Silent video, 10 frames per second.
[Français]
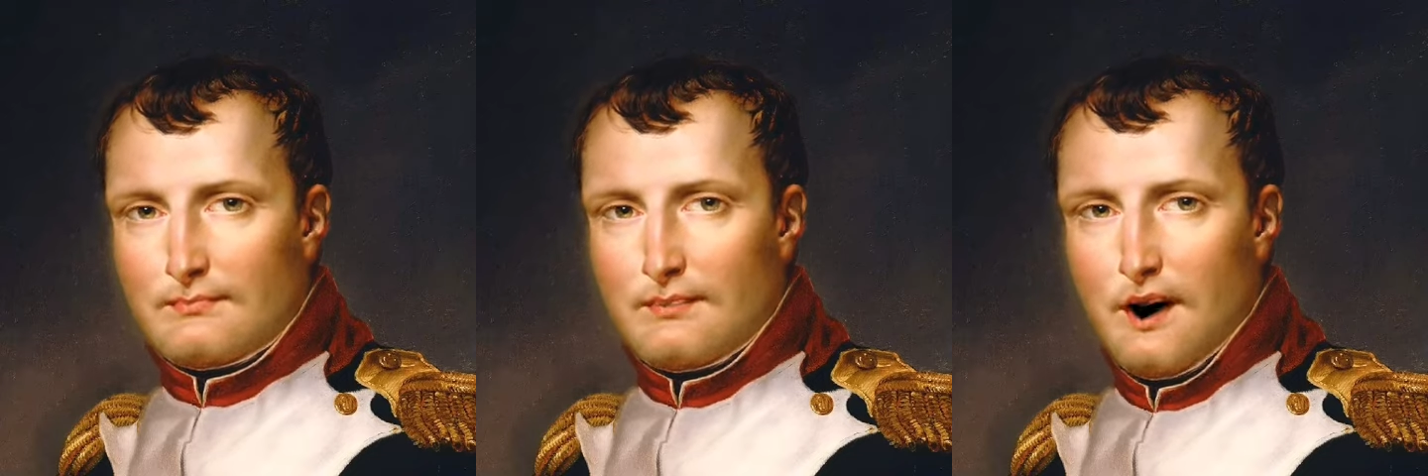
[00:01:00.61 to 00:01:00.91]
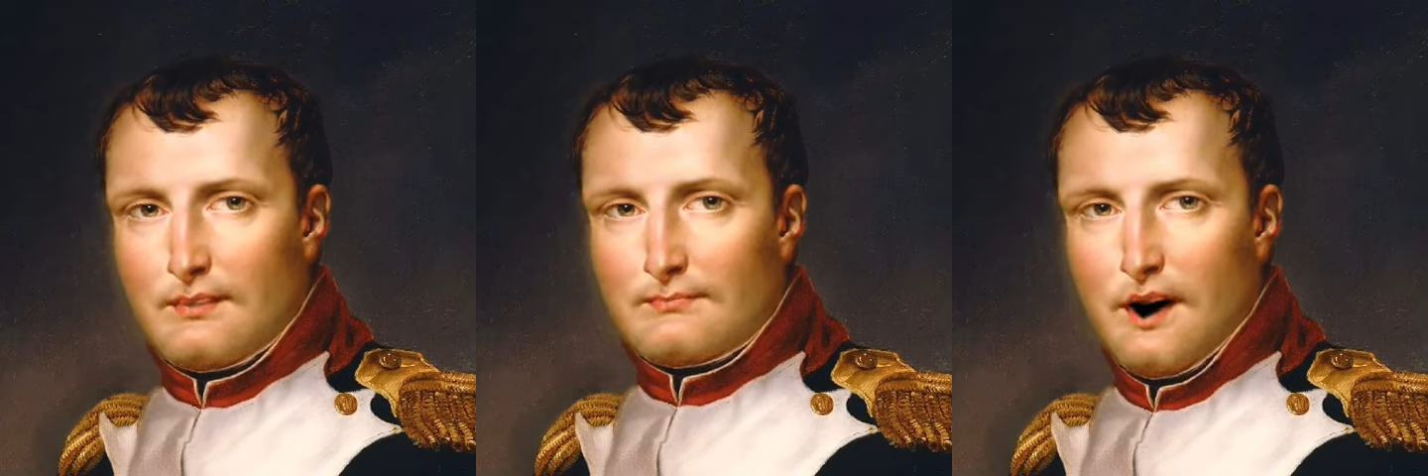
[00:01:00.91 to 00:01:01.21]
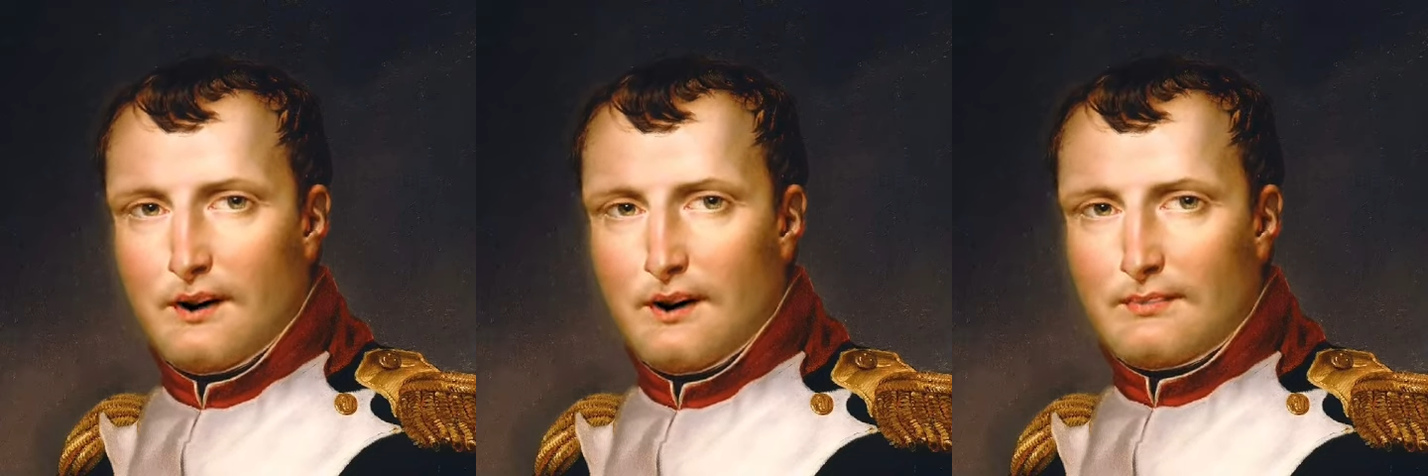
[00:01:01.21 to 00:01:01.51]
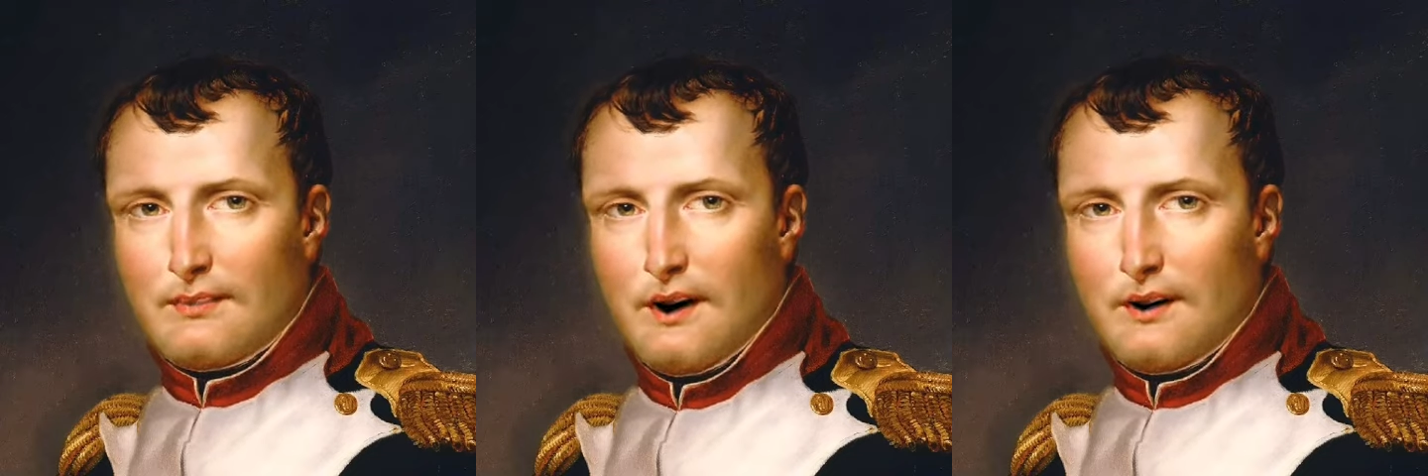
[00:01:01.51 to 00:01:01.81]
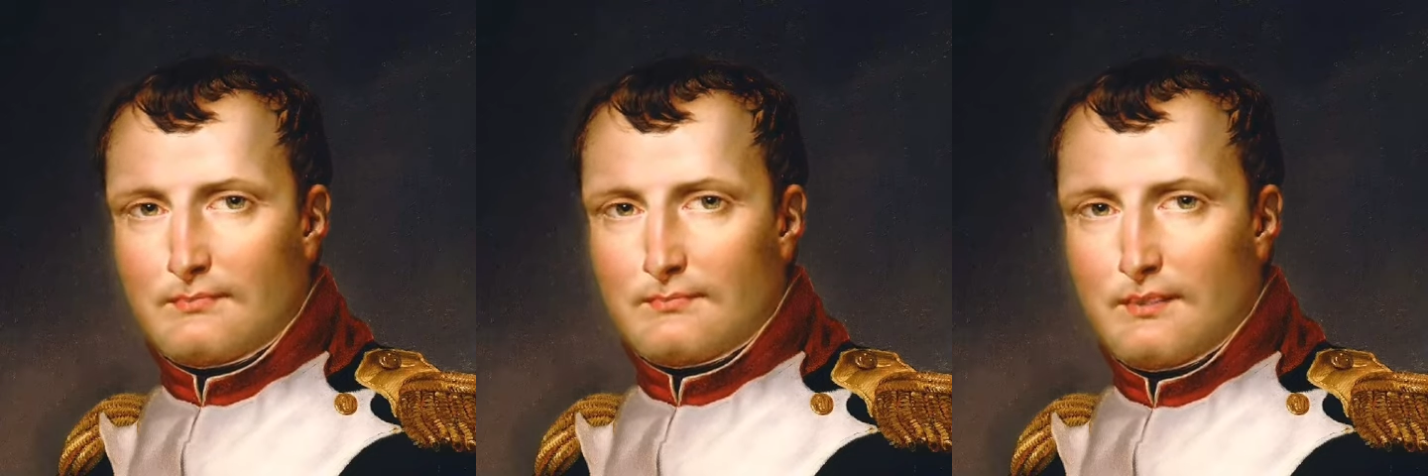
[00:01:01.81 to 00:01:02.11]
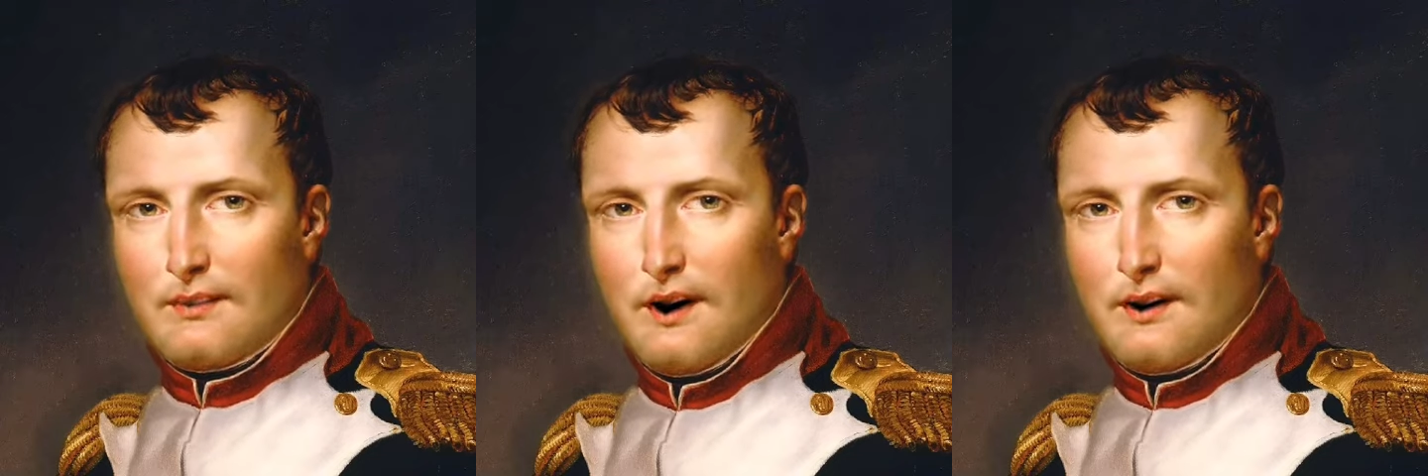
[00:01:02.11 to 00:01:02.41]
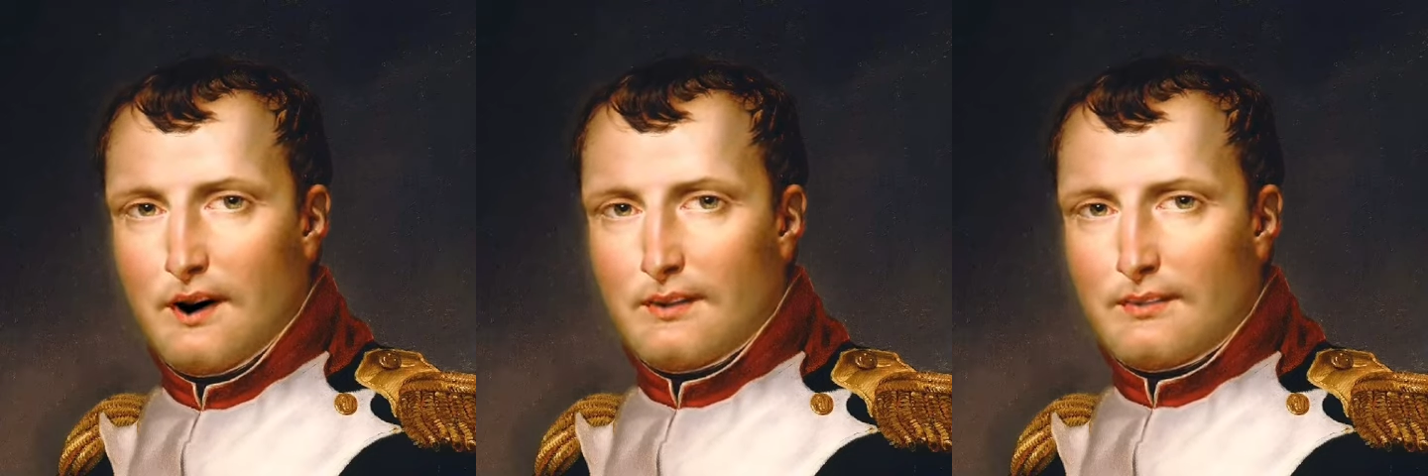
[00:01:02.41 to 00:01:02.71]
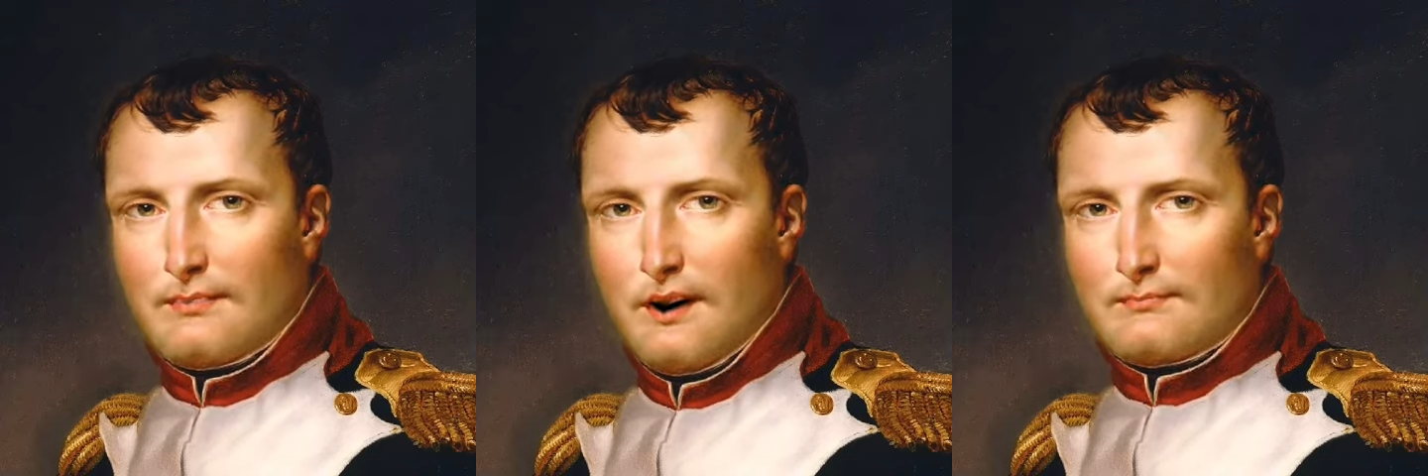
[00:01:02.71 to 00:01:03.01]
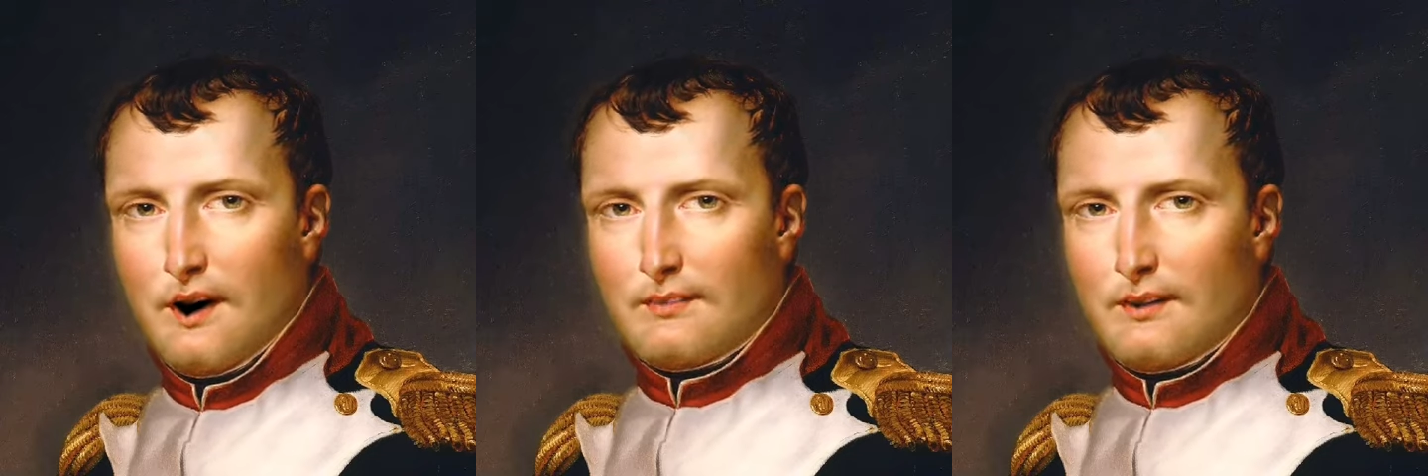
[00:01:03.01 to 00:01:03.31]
je bats la Russie et l'Autriche à la bataille